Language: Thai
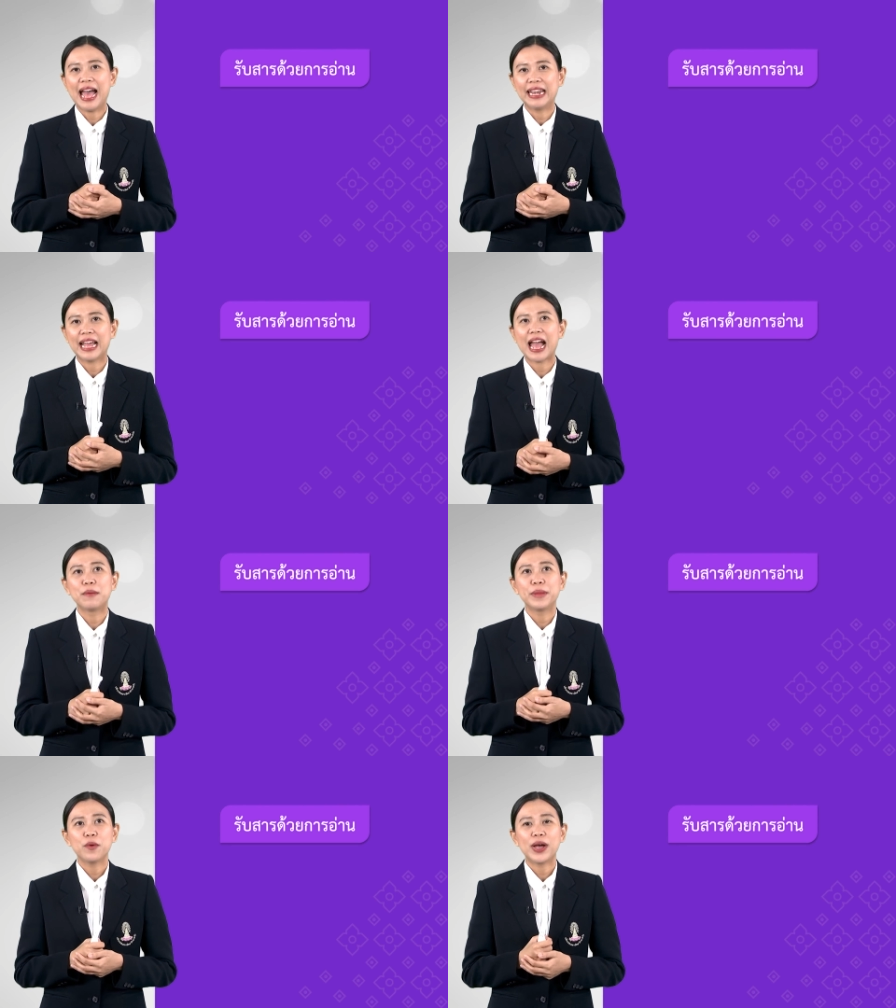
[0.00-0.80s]
อ่านนะคะ
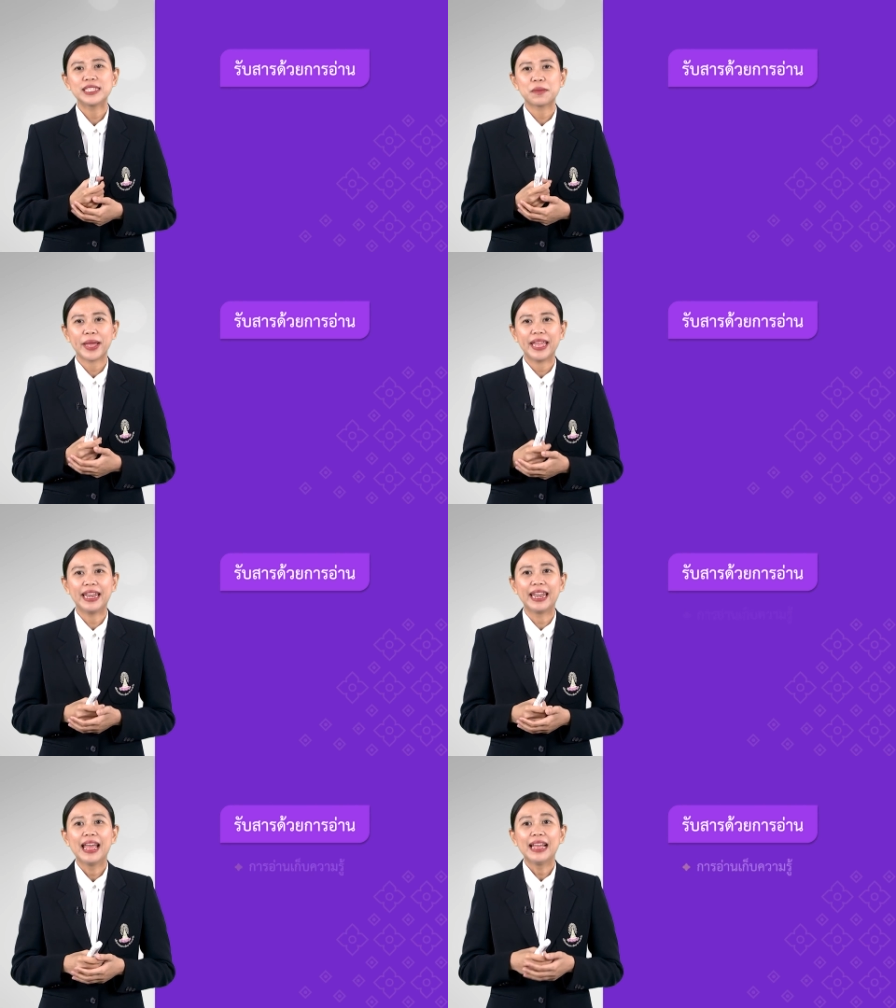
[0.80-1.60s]
ไม่ว่าจะเป็น
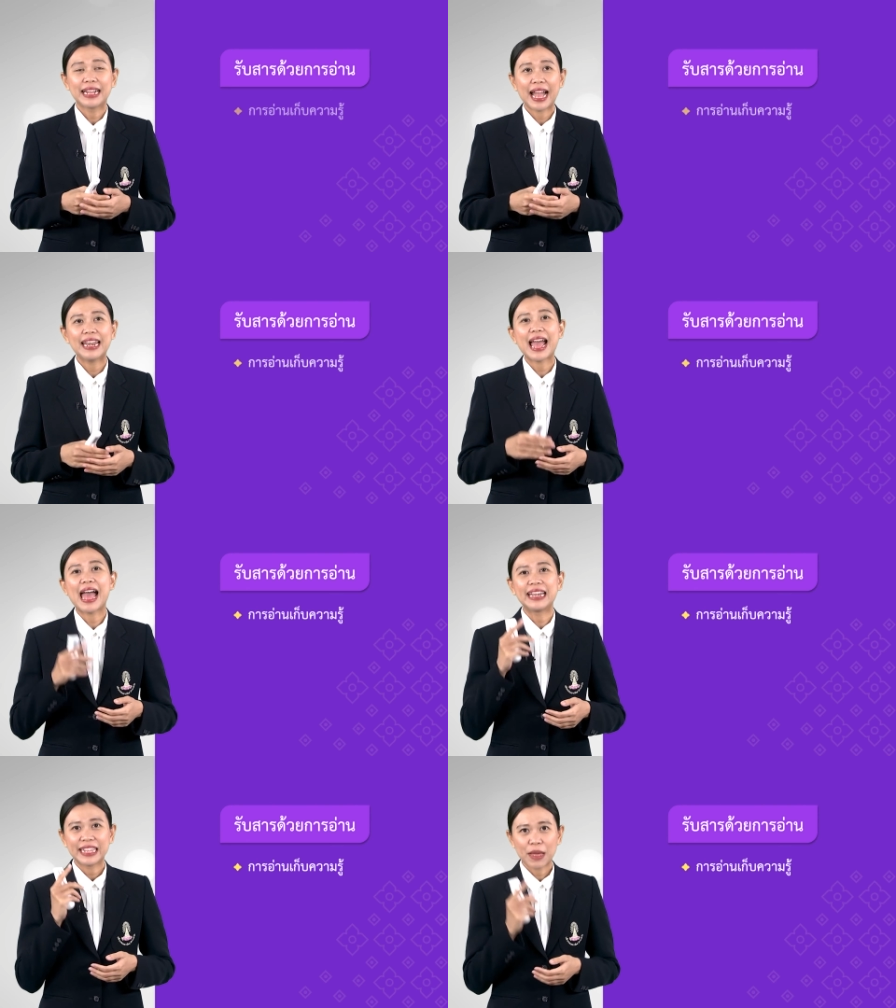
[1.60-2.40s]
การ
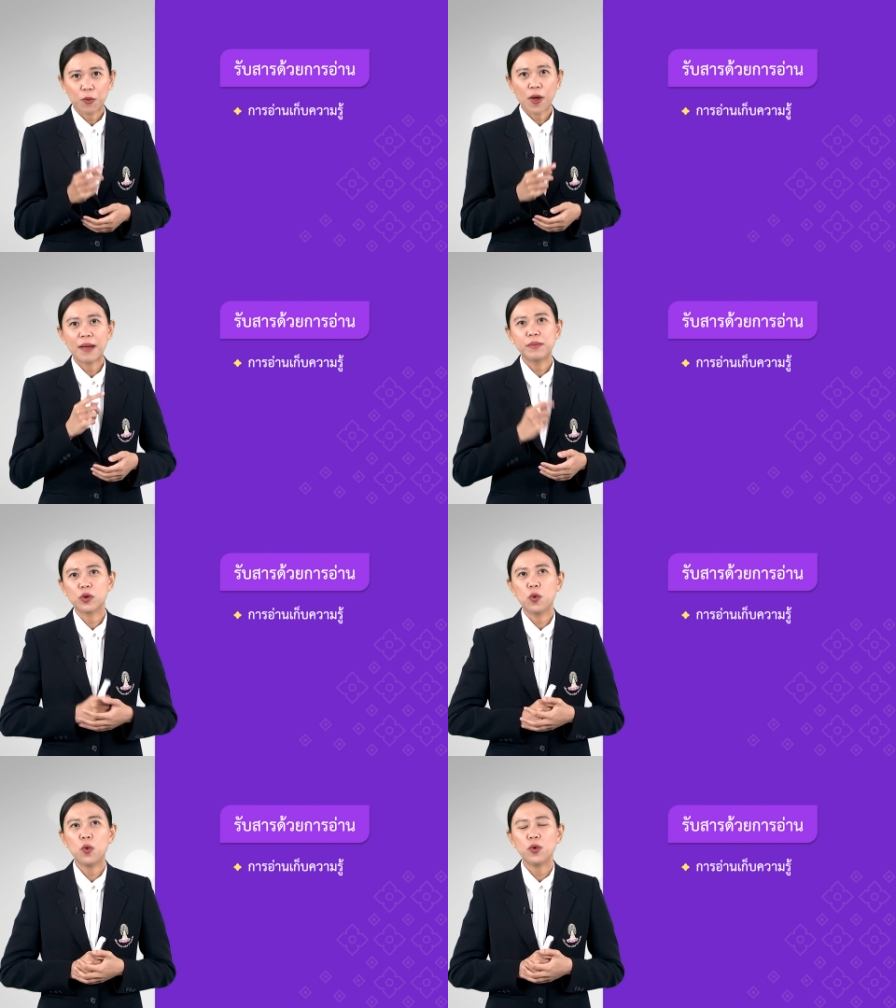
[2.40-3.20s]
อ่านเก็บความ
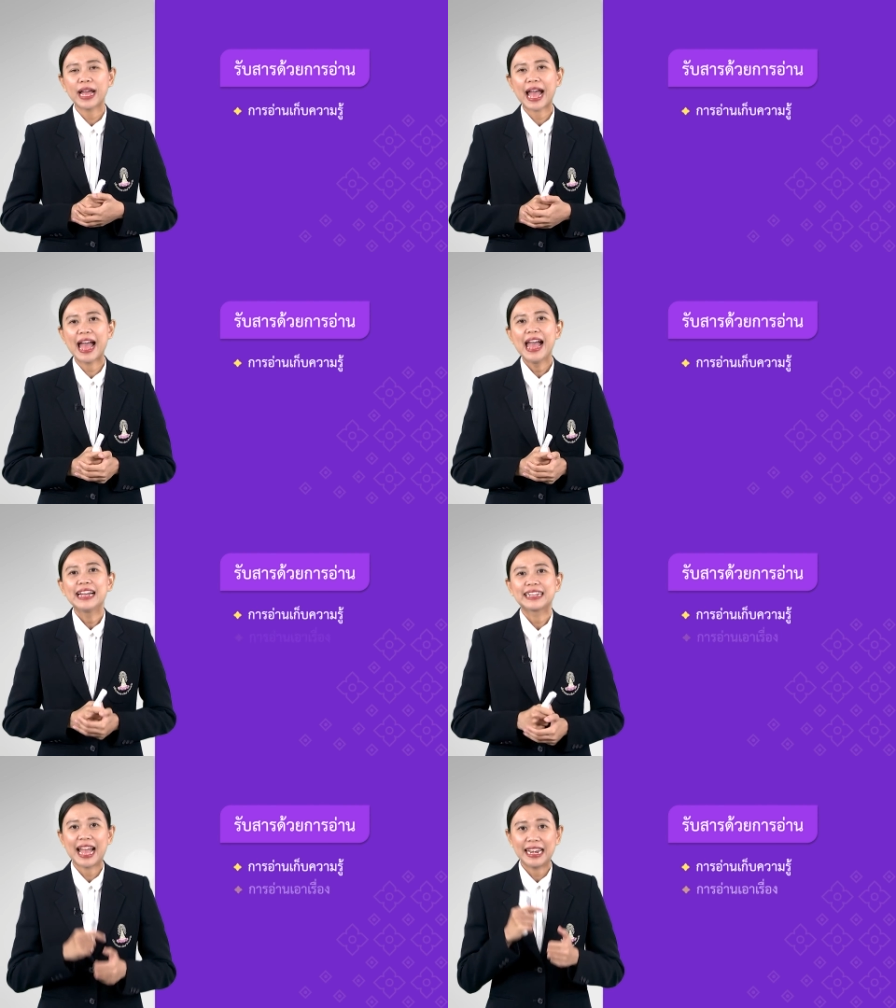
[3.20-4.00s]
รู้นะคะ
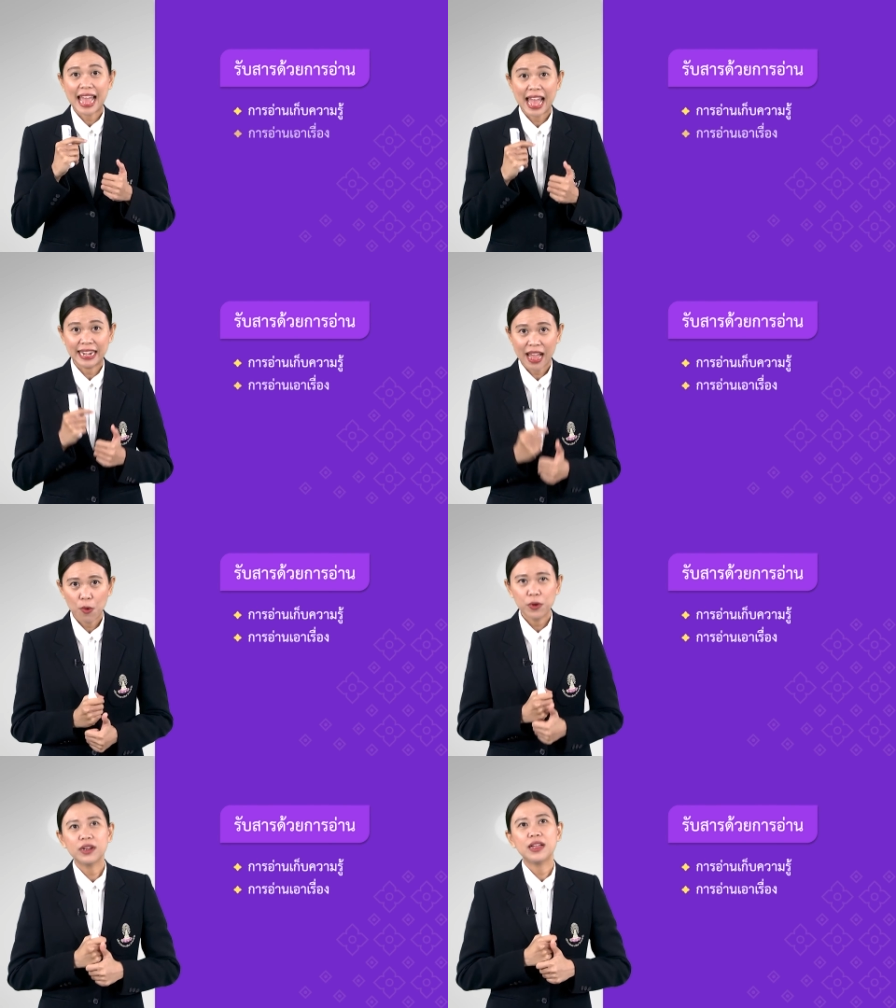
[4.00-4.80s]
การอ่าน
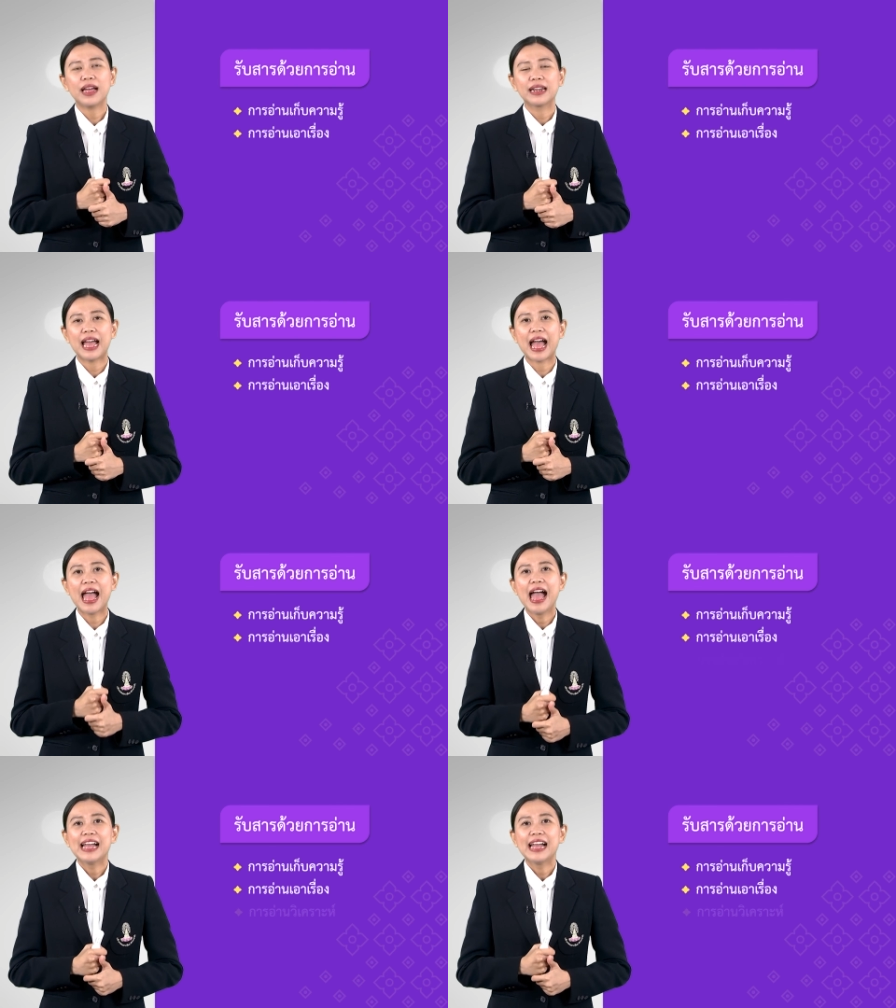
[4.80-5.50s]
เอาเรื่องนะคะ